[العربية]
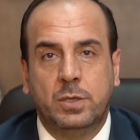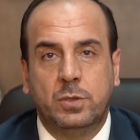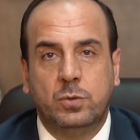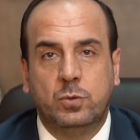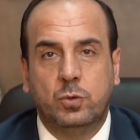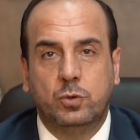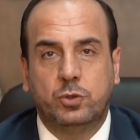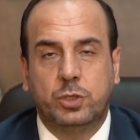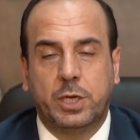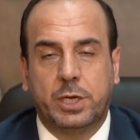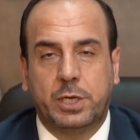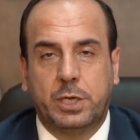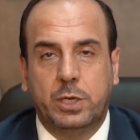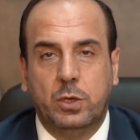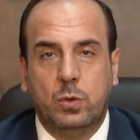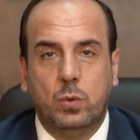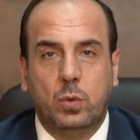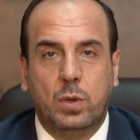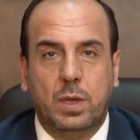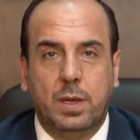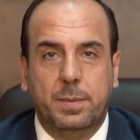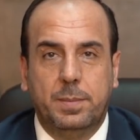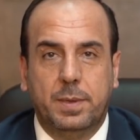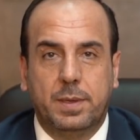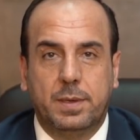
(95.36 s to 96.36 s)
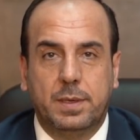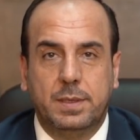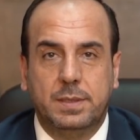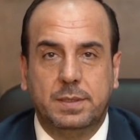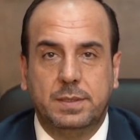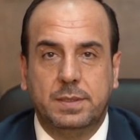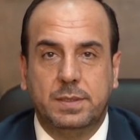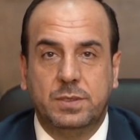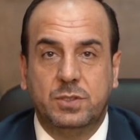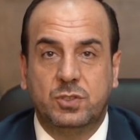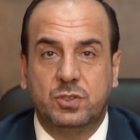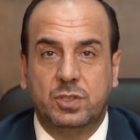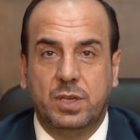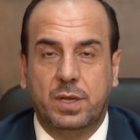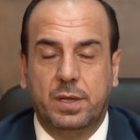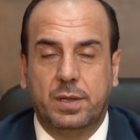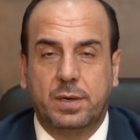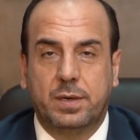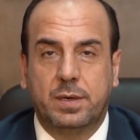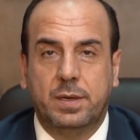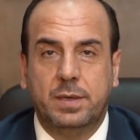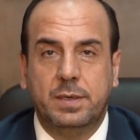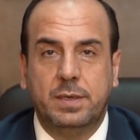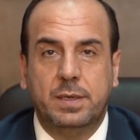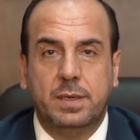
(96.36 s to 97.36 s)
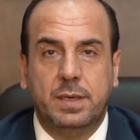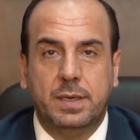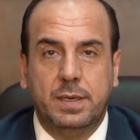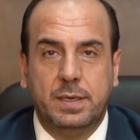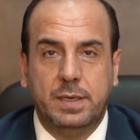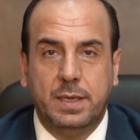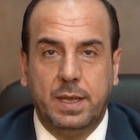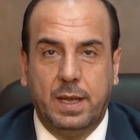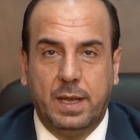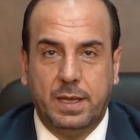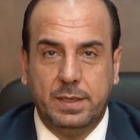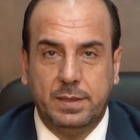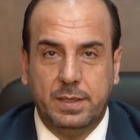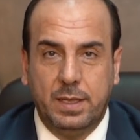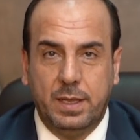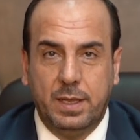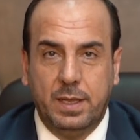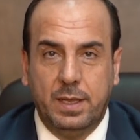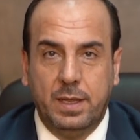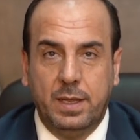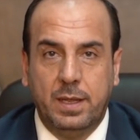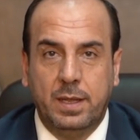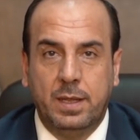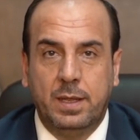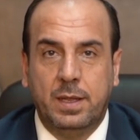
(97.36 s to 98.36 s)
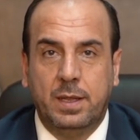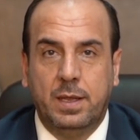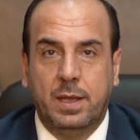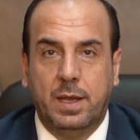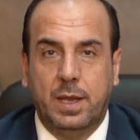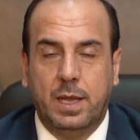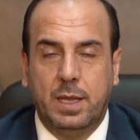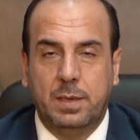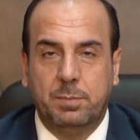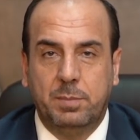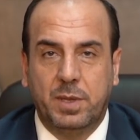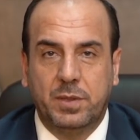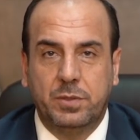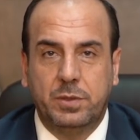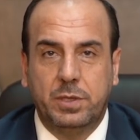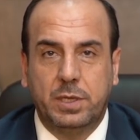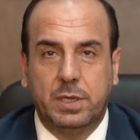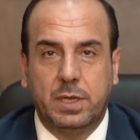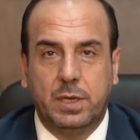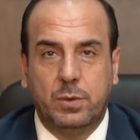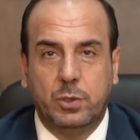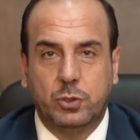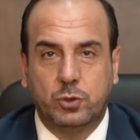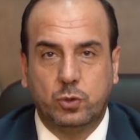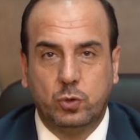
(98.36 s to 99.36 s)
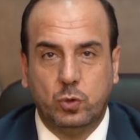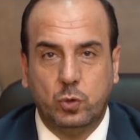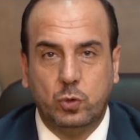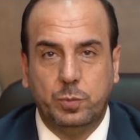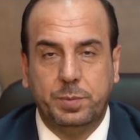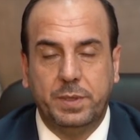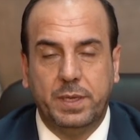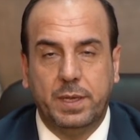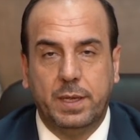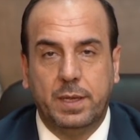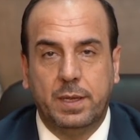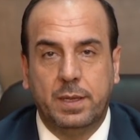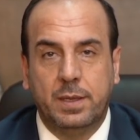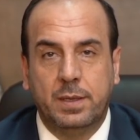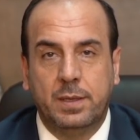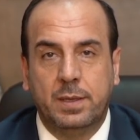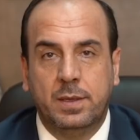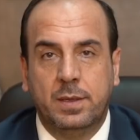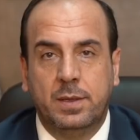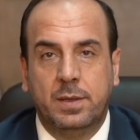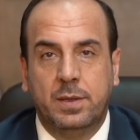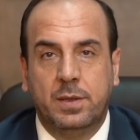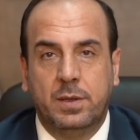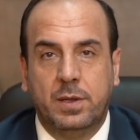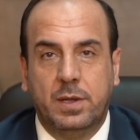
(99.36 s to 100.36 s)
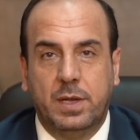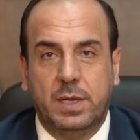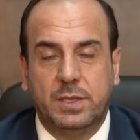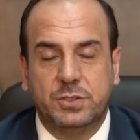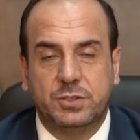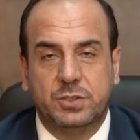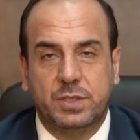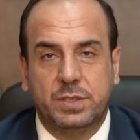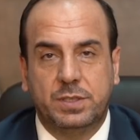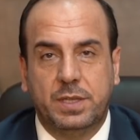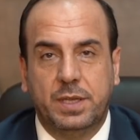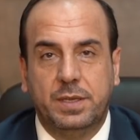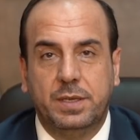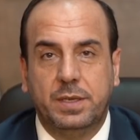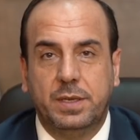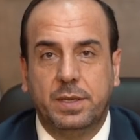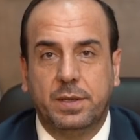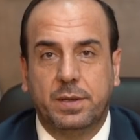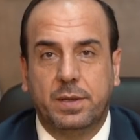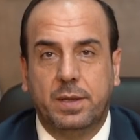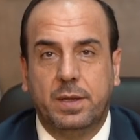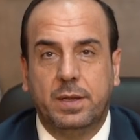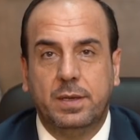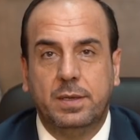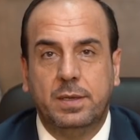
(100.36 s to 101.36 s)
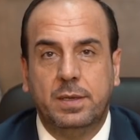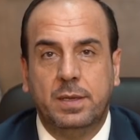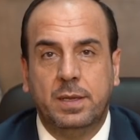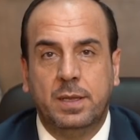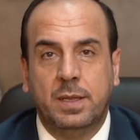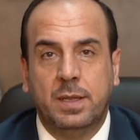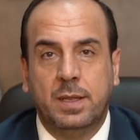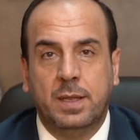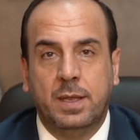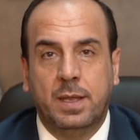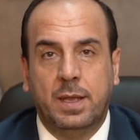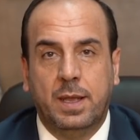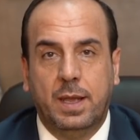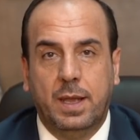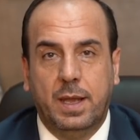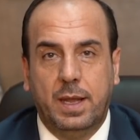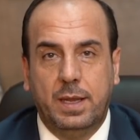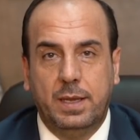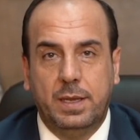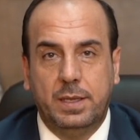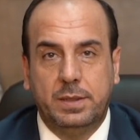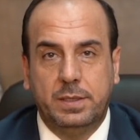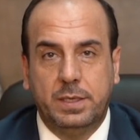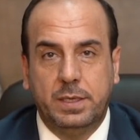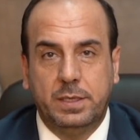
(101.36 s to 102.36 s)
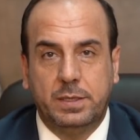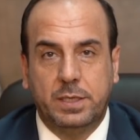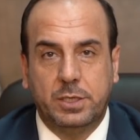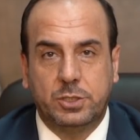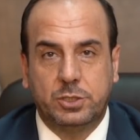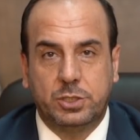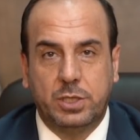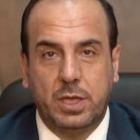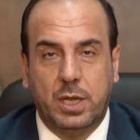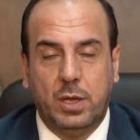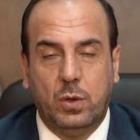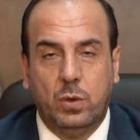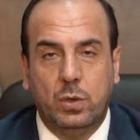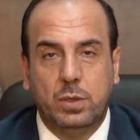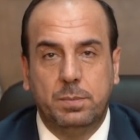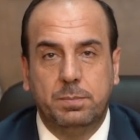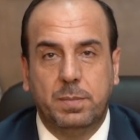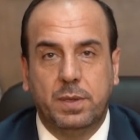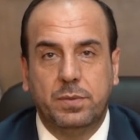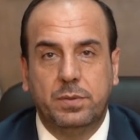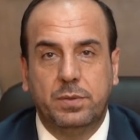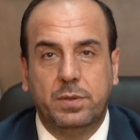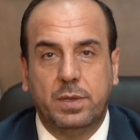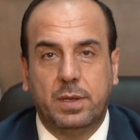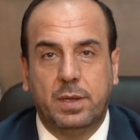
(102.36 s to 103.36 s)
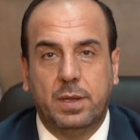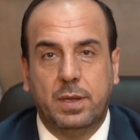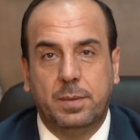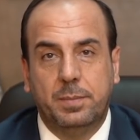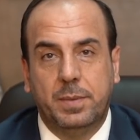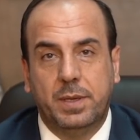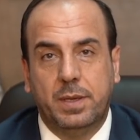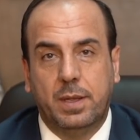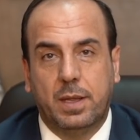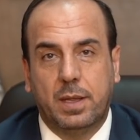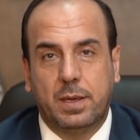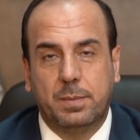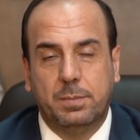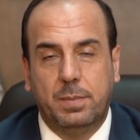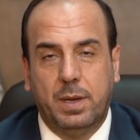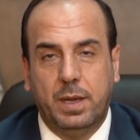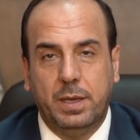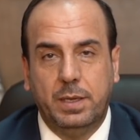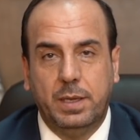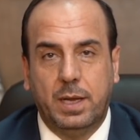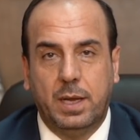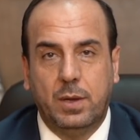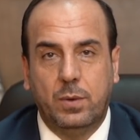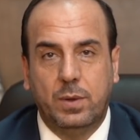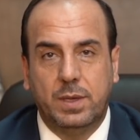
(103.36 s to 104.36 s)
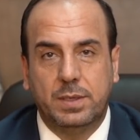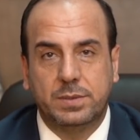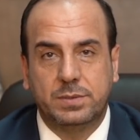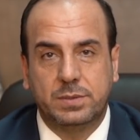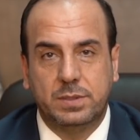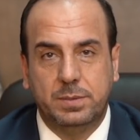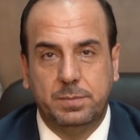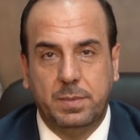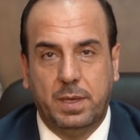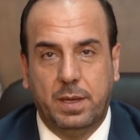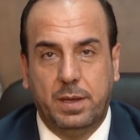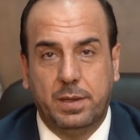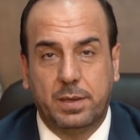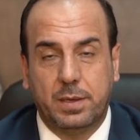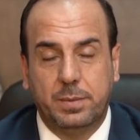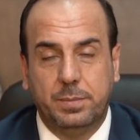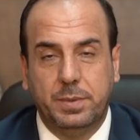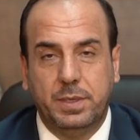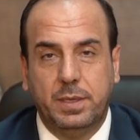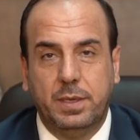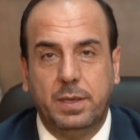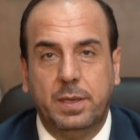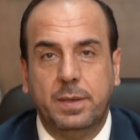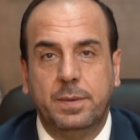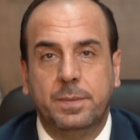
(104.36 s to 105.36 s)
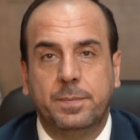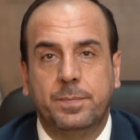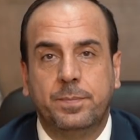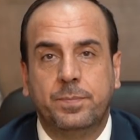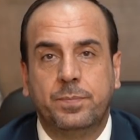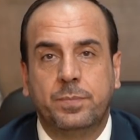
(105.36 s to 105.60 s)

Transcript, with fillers: تشكل خبرا سارا لاعداء المنطقه وشعوبها خاصه ايران التي تجتاح المنطقه من اربع عواصم عربيه